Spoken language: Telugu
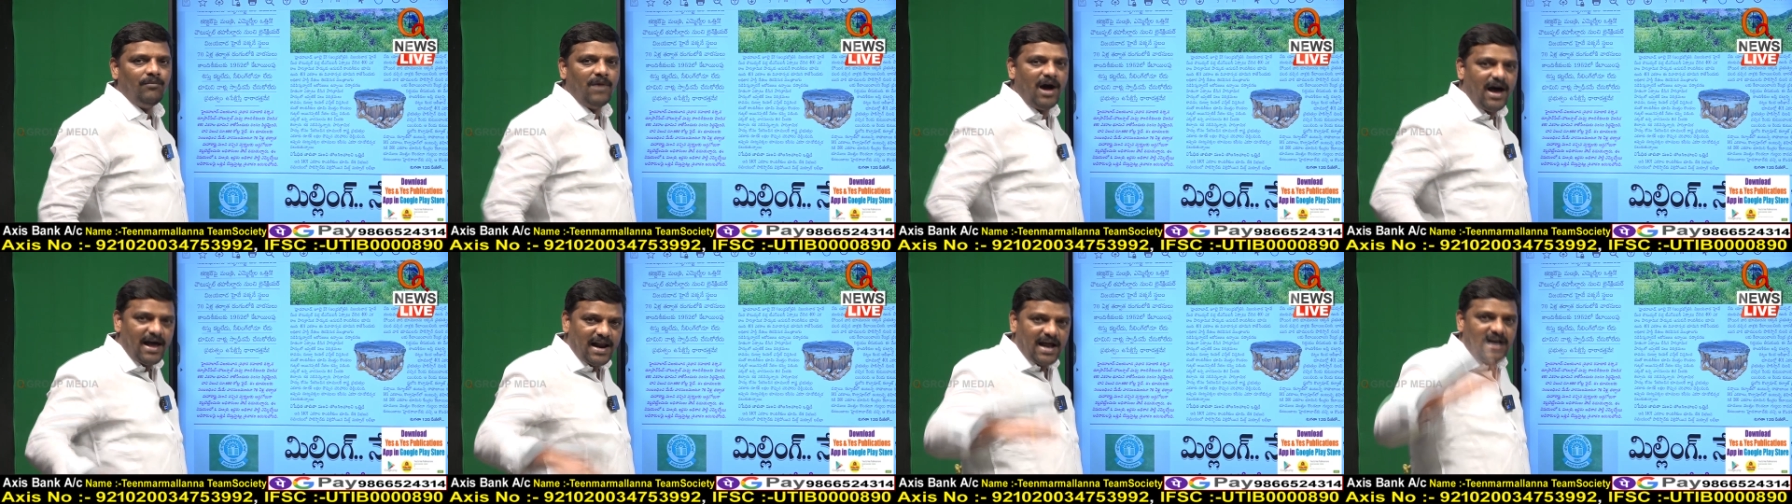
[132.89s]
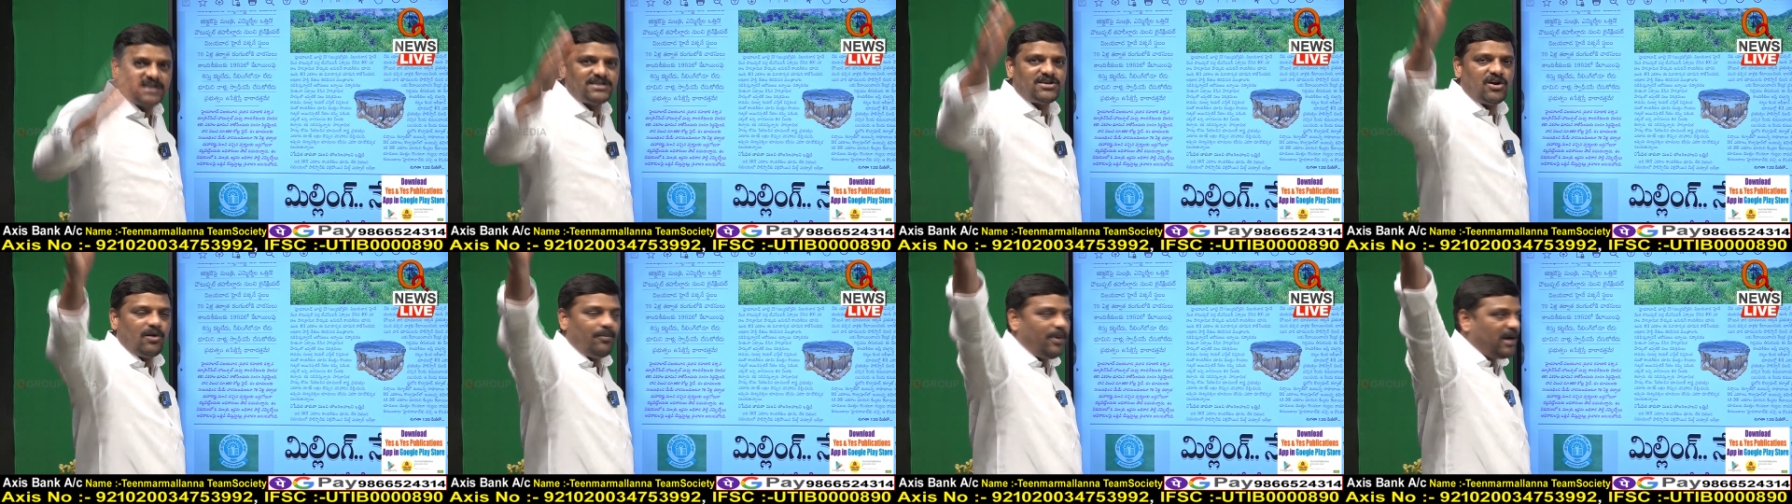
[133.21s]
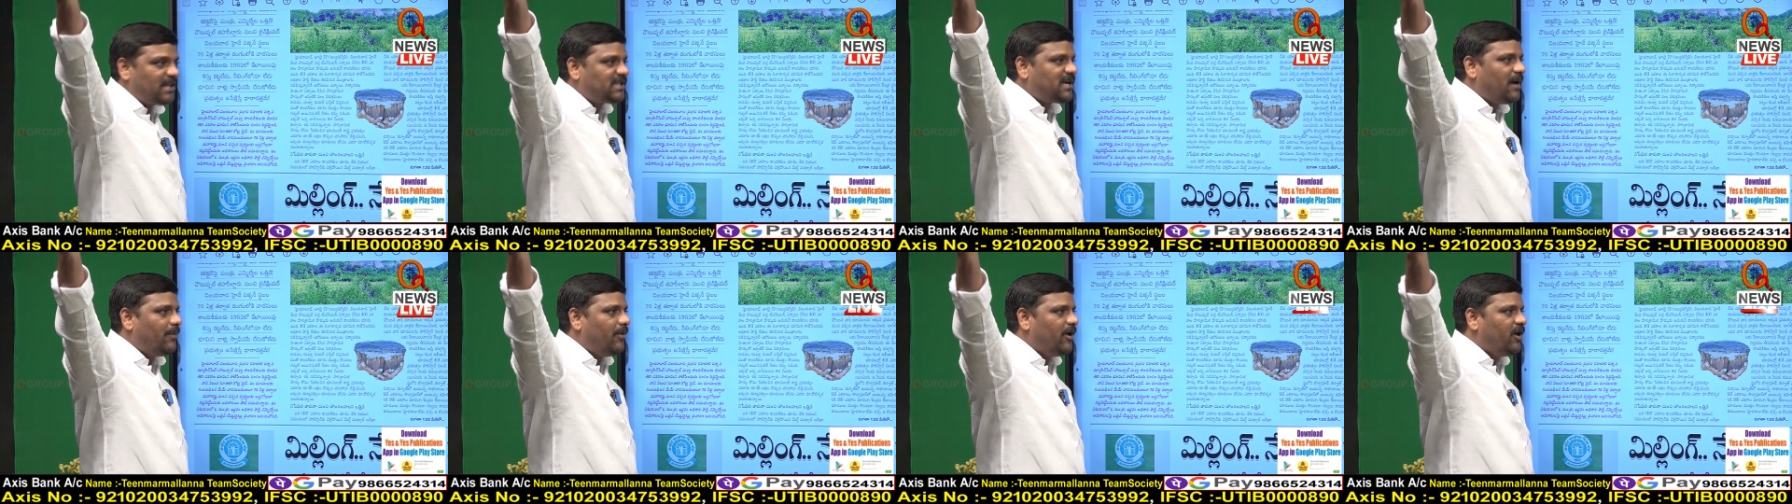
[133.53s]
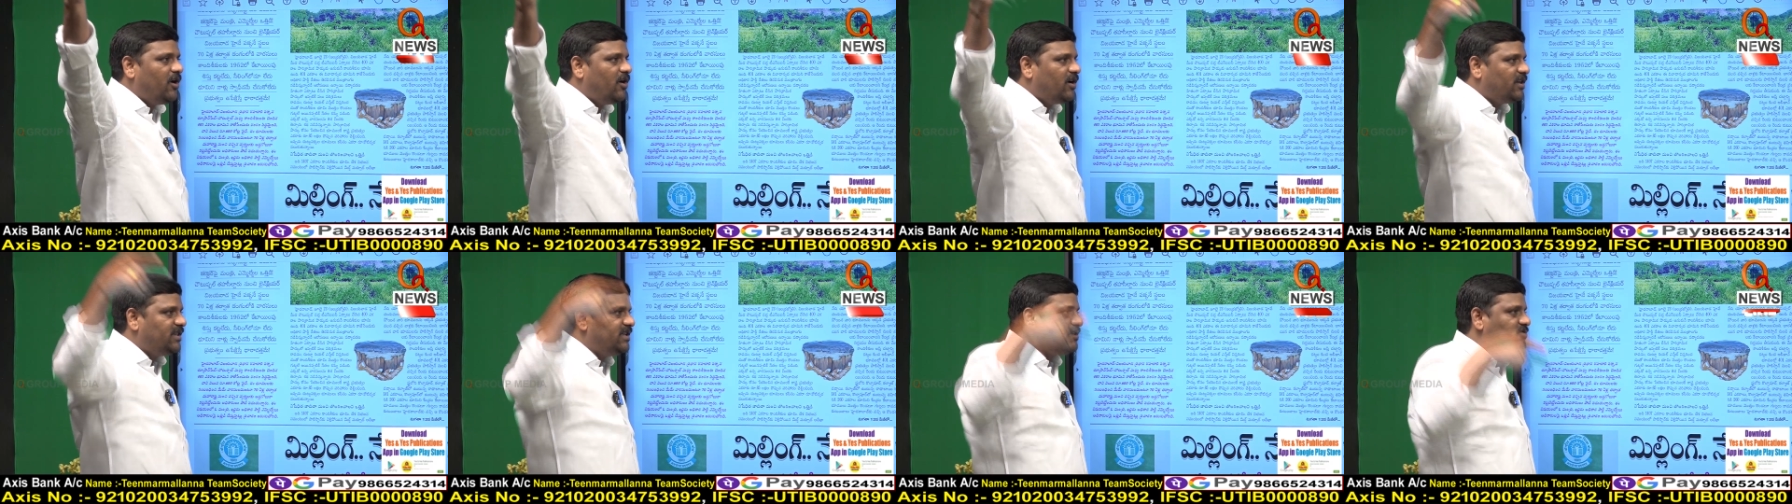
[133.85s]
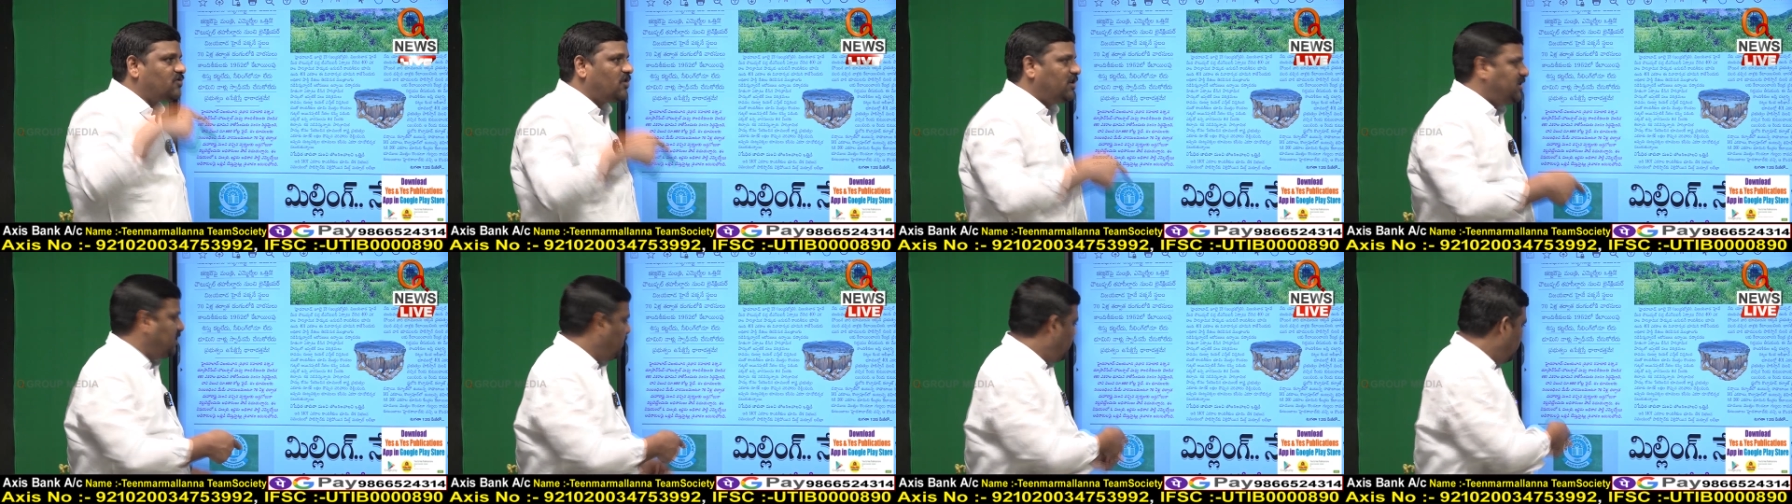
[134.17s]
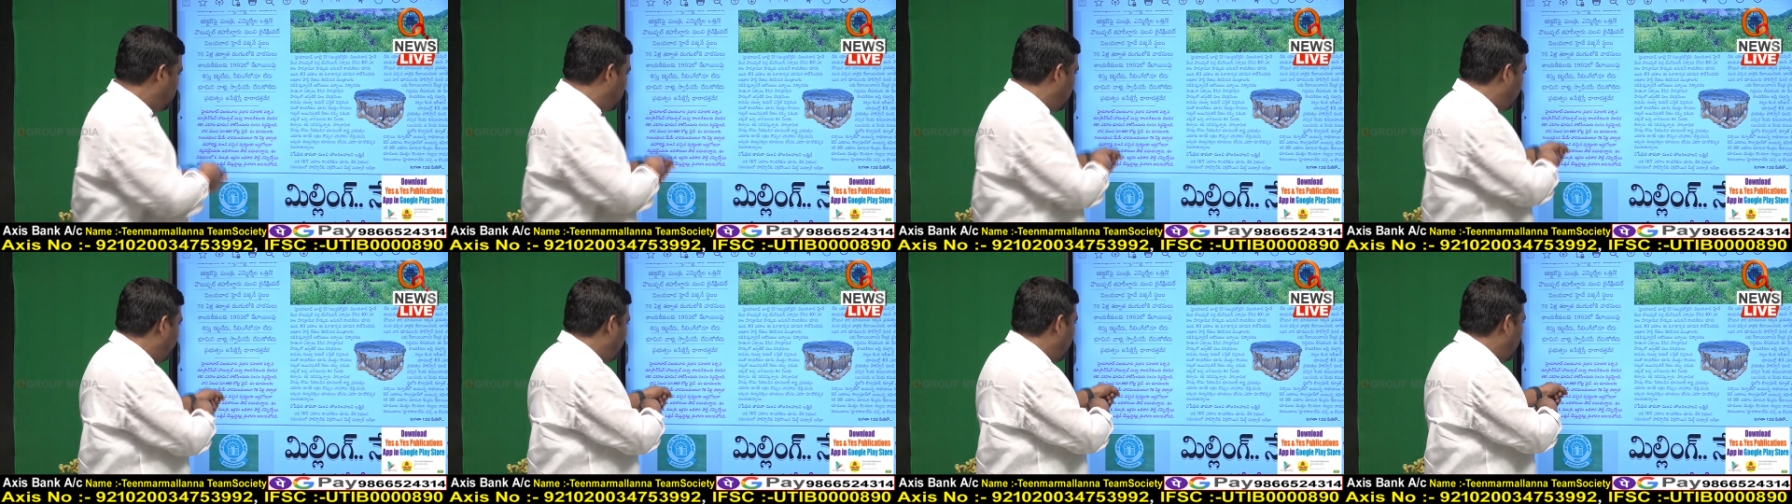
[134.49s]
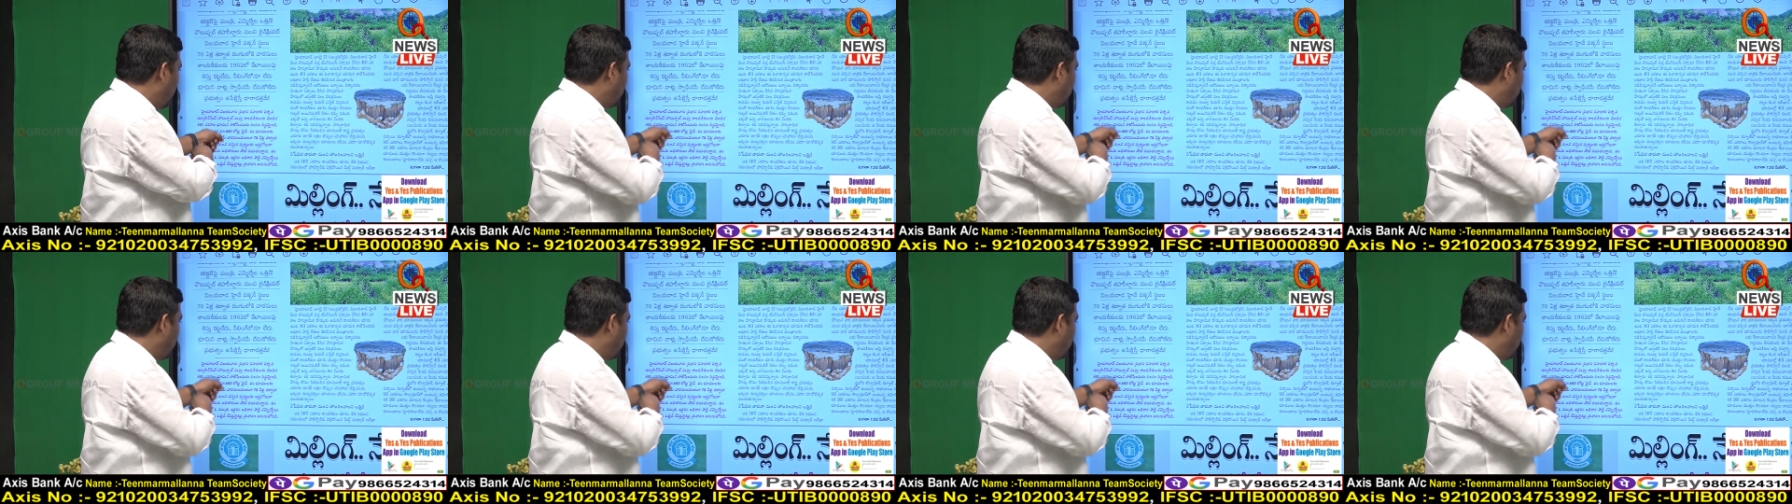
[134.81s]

మహారాష్ట్రలో బతకపోయిన తీసుకొచ్చి ఇప్పుడు డెబ్బై